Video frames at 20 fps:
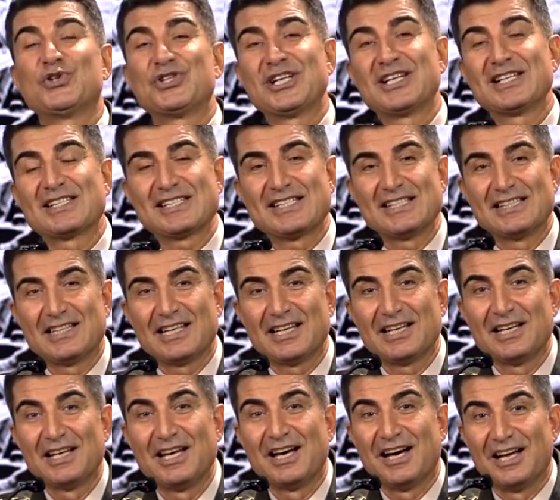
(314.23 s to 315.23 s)

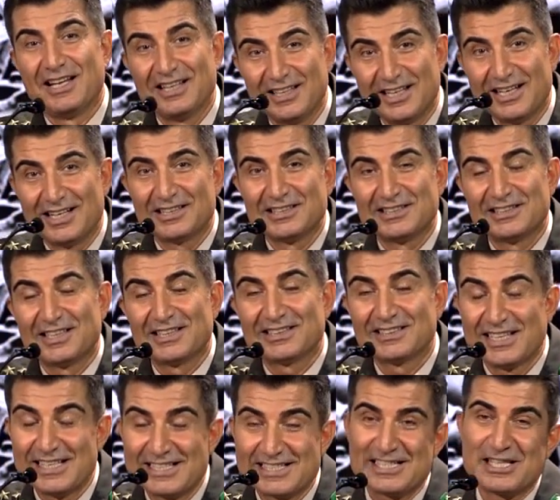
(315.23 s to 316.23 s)
içerisinde Allah'ına
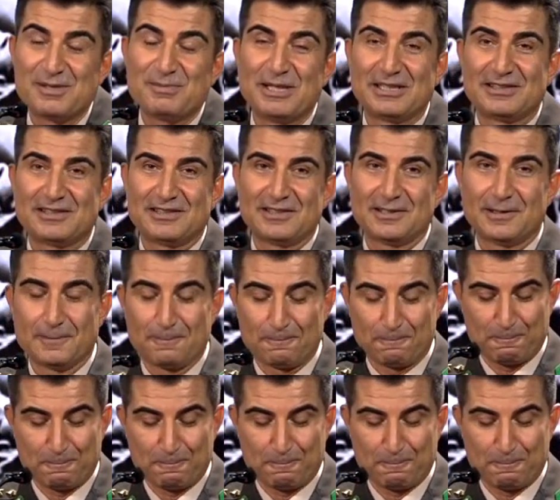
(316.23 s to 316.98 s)
teslim etti.